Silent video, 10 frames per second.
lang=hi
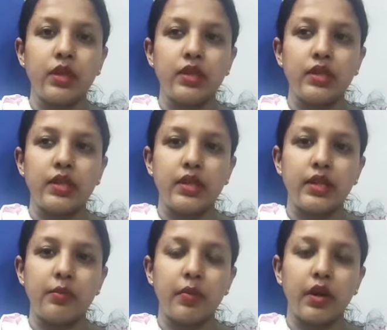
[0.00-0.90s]
इसके
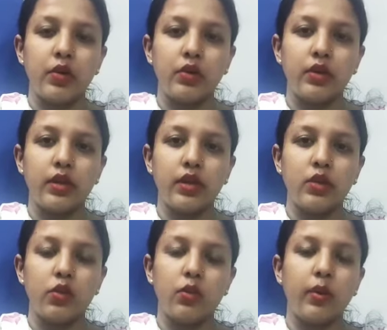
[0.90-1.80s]
कितने पार्ट होते हैं
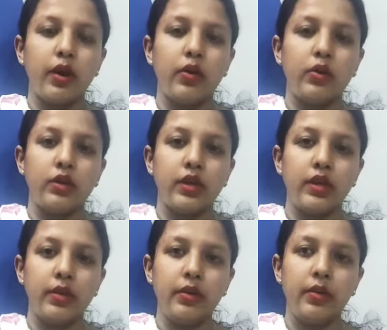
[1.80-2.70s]
दो पार्ट होते
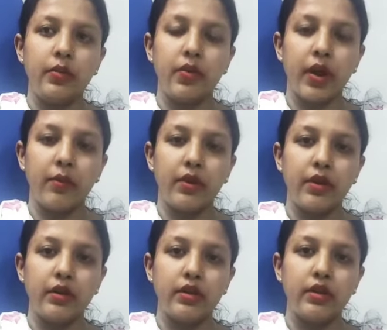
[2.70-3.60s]
हैं प्राइमरी
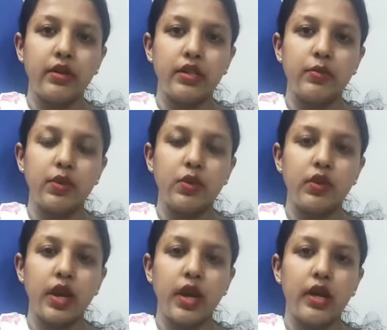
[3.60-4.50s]

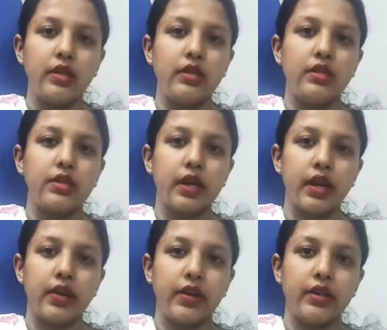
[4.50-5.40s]
डिसमेनोरिया एंड
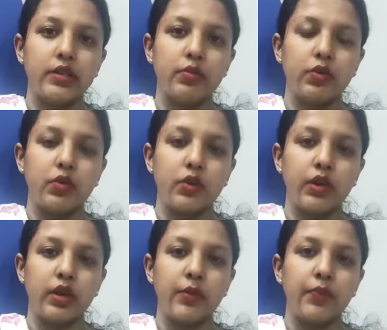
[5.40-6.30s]
सेकेंडरी
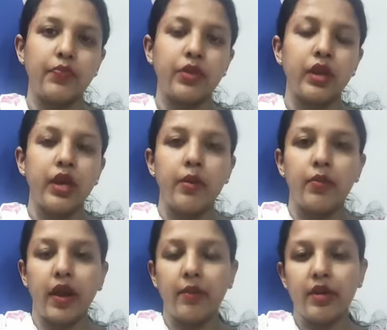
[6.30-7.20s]
डिसमेनोरिया
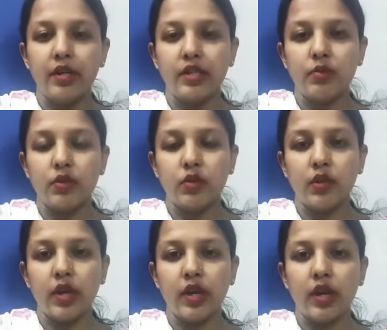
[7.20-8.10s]
प्राइमरी
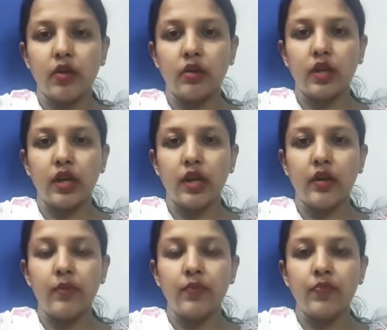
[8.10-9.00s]
डिसमेनोरिया क्या होता है
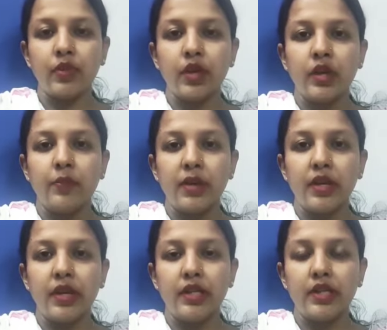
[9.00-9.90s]

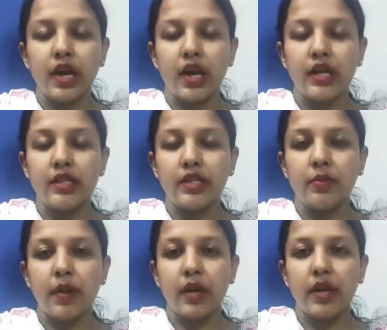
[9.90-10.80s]
पीरियड्स आने से
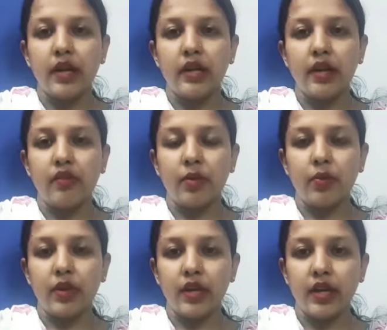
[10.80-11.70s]
पहले या फिर
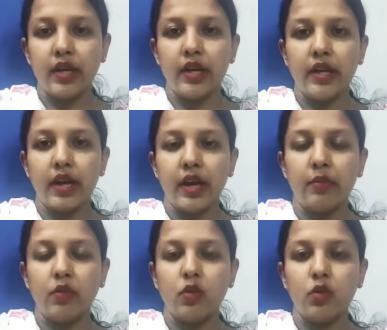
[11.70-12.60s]
पीरियड के टाइम
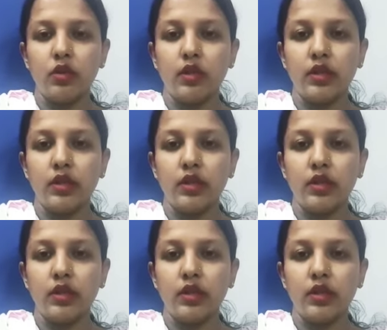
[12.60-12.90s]
दो